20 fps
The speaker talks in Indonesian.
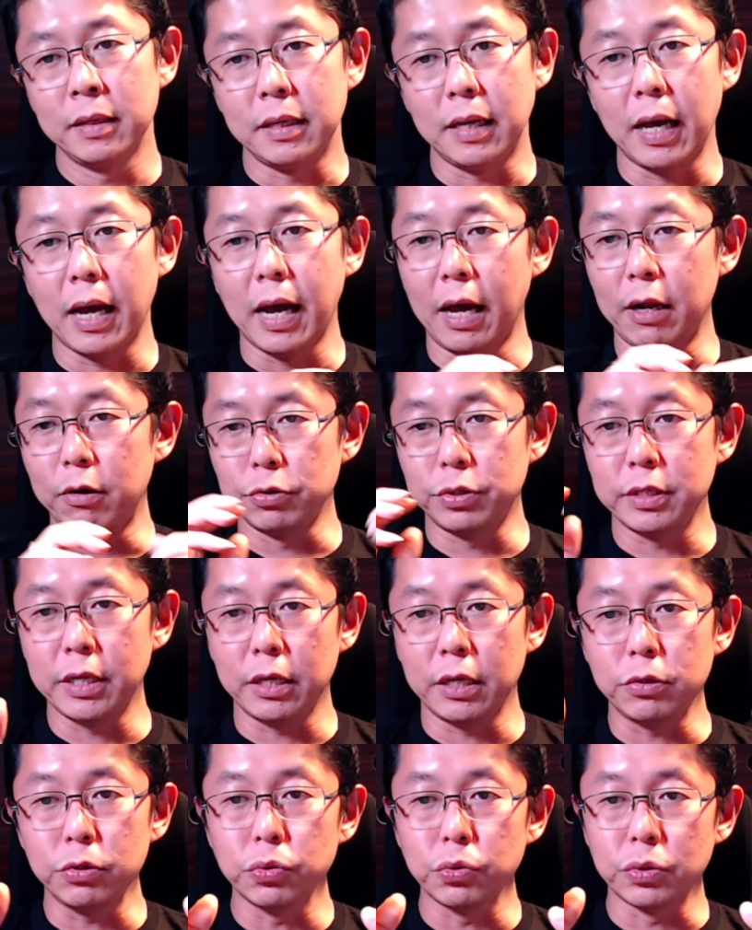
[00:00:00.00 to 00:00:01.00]
ya harusnya
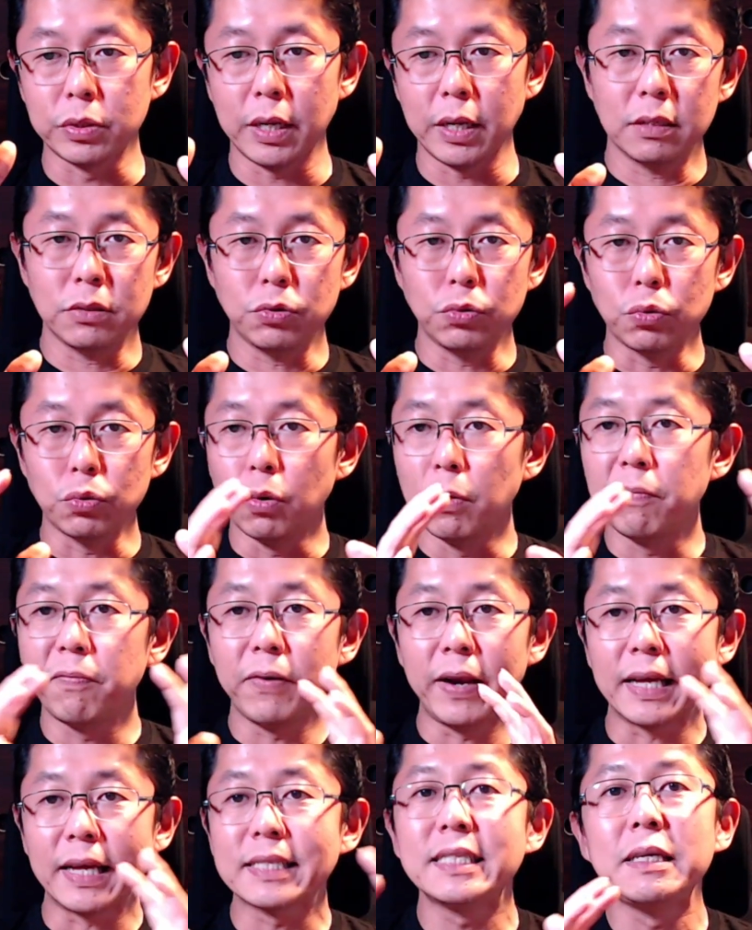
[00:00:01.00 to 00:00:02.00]
itu sudah cukup
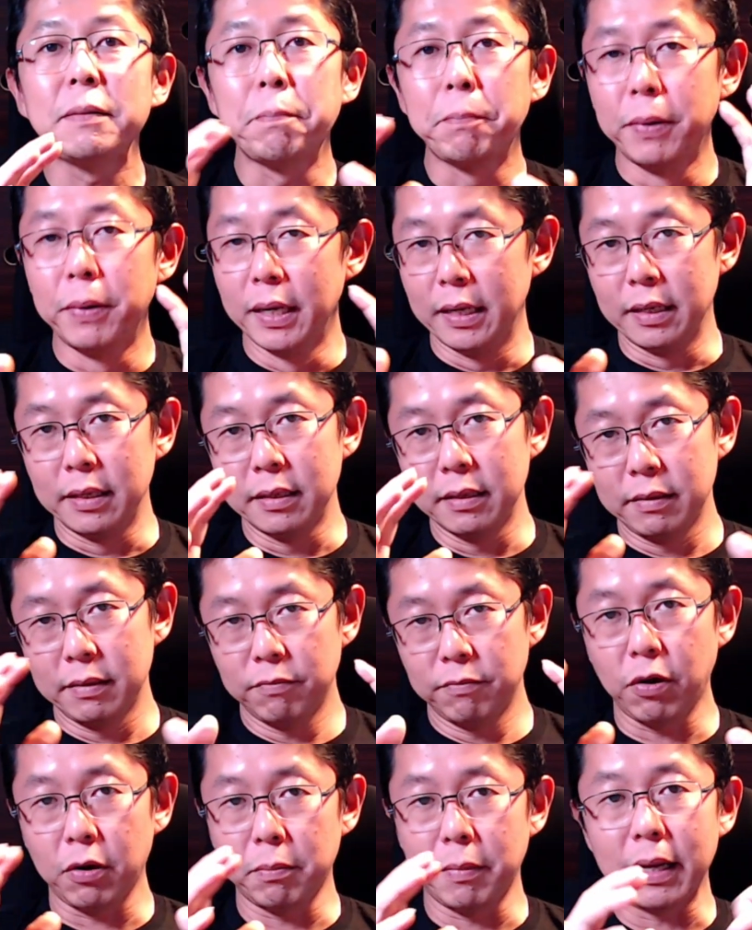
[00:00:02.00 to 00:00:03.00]
fleksibel
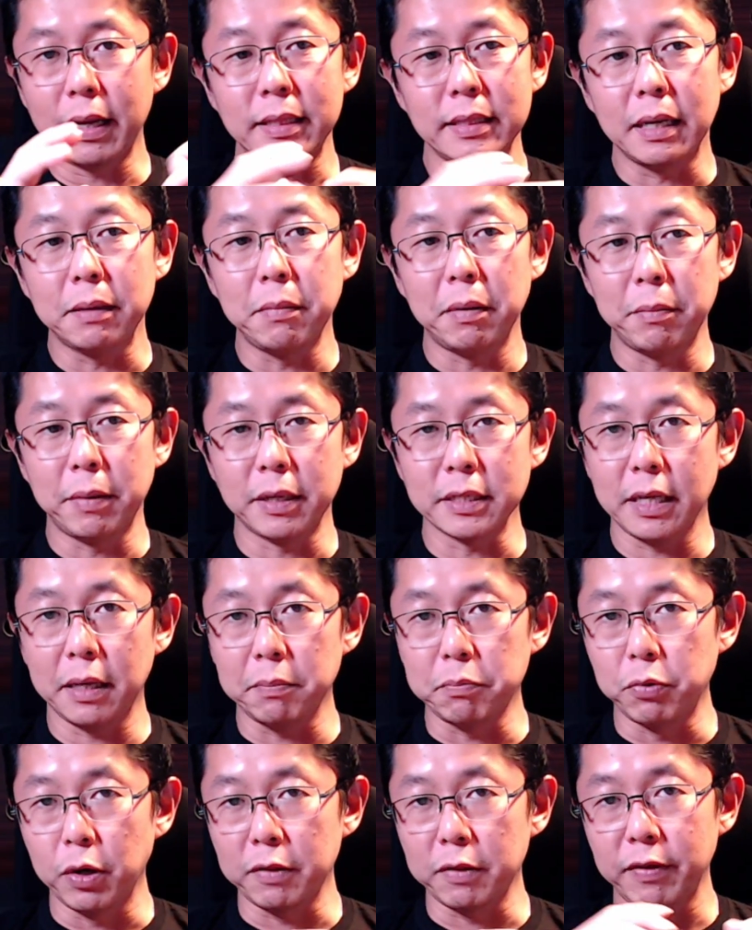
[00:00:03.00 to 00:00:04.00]
formatnya memang
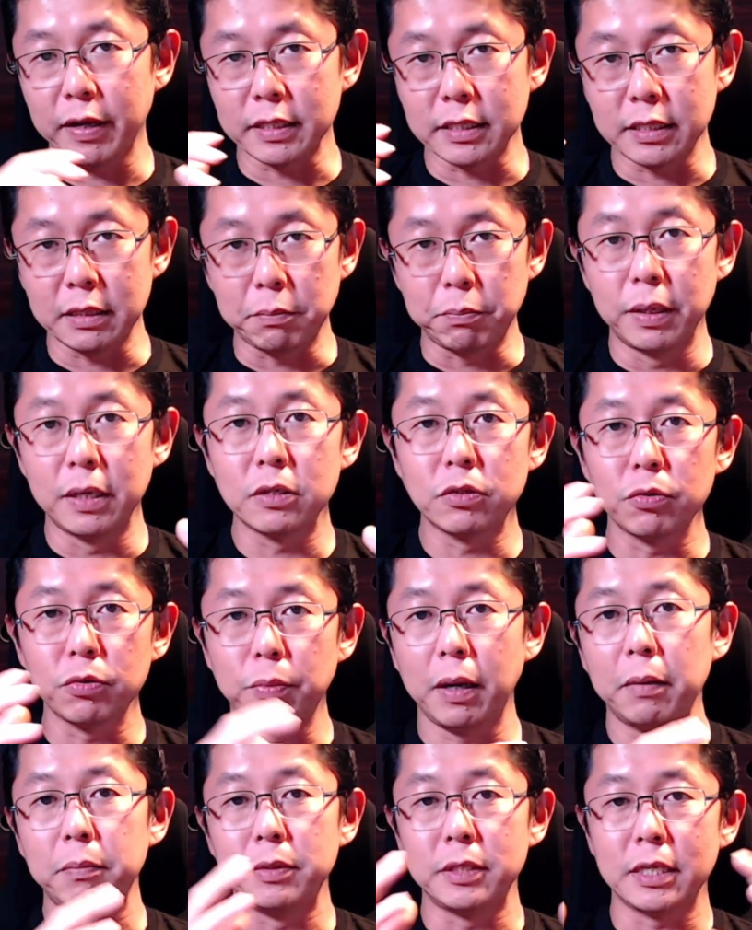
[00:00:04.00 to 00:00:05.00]
saya buat fleksibel
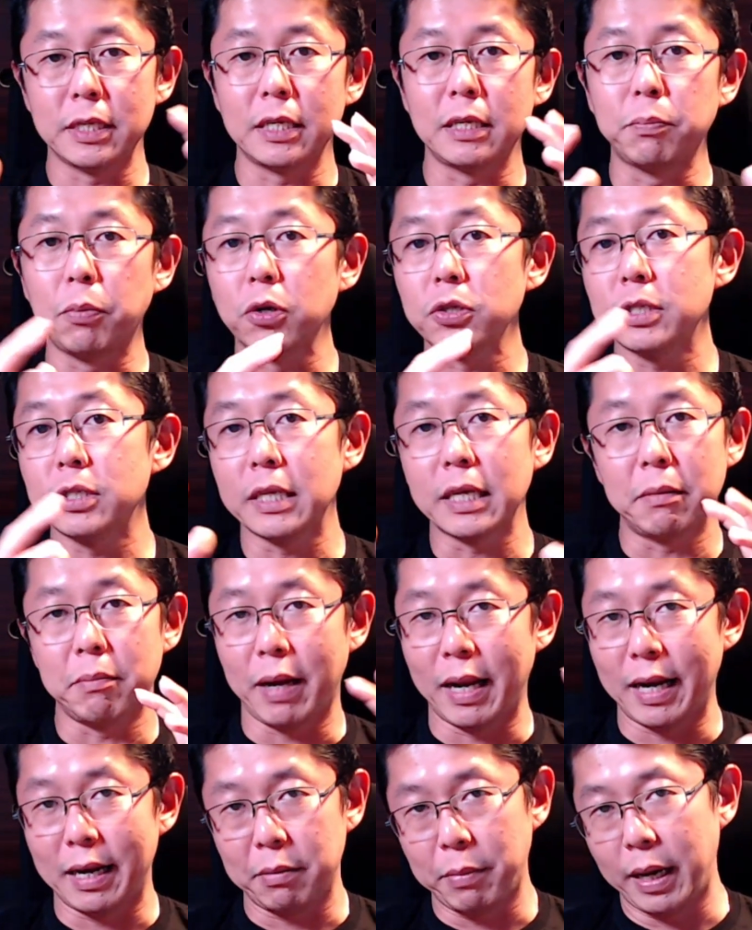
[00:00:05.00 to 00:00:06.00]
supaya bisa diposting
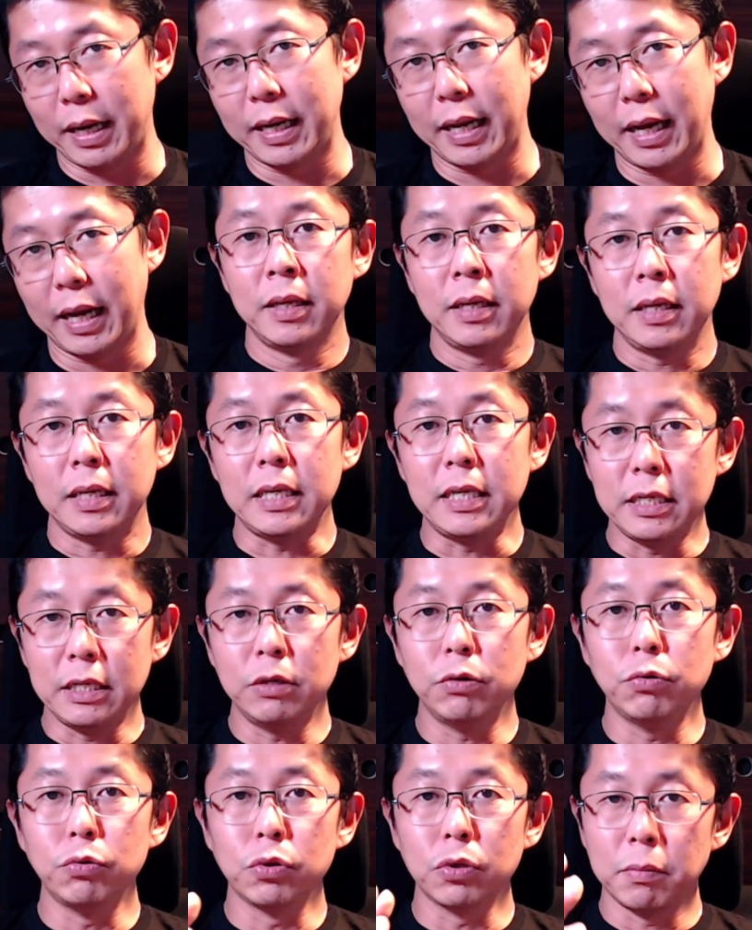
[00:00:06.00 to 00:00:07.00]
kemana-mana
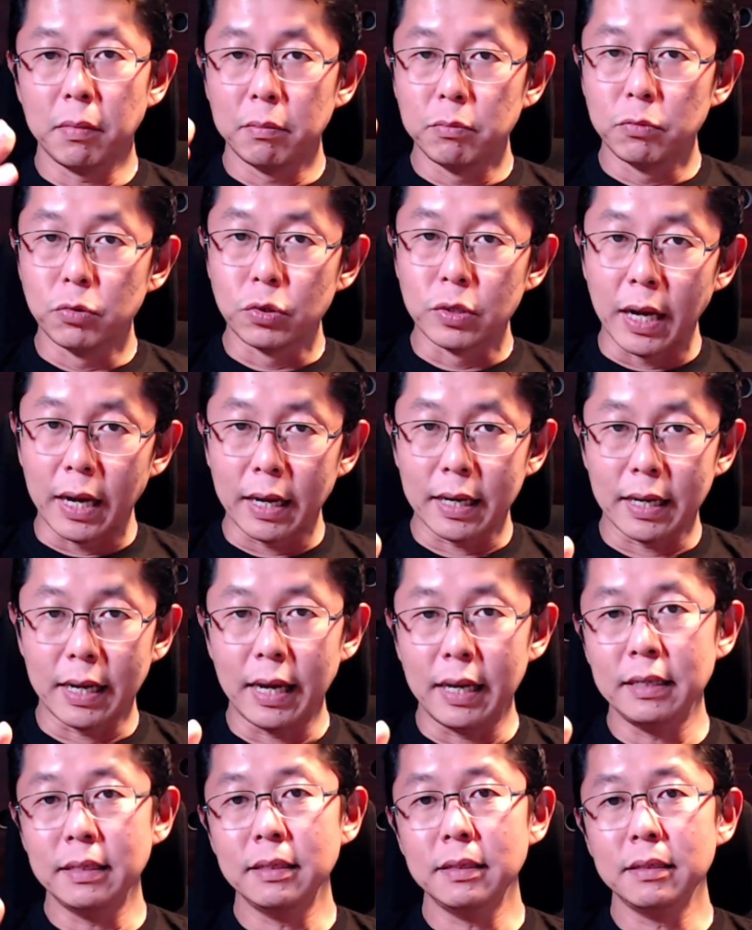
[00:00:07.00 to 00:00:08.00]
ini untuk
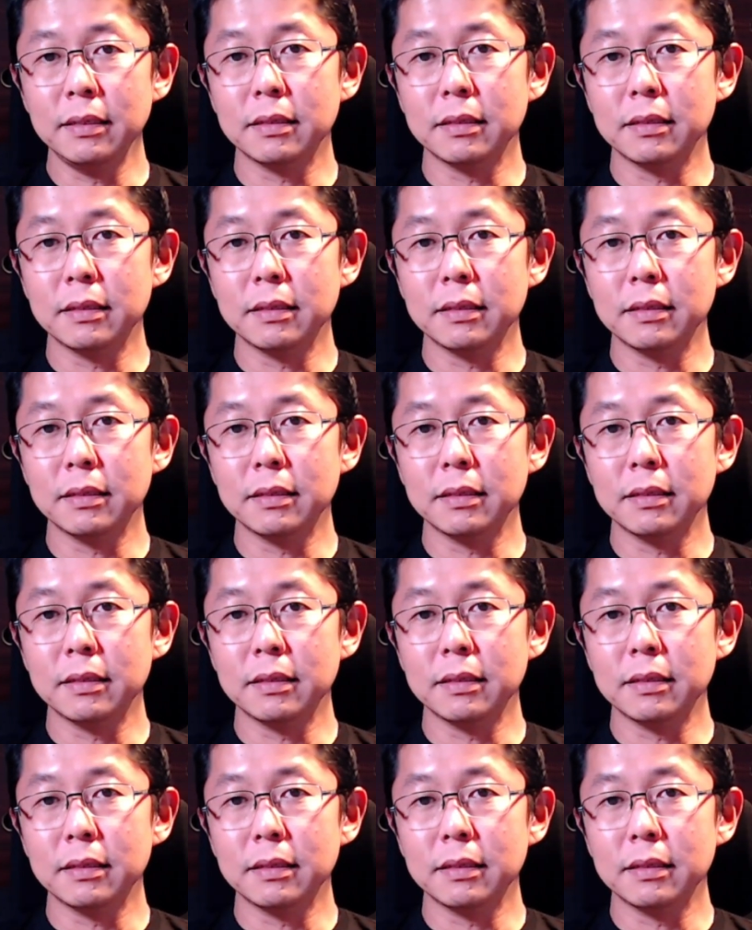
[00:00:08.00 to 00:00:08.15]
memudahkan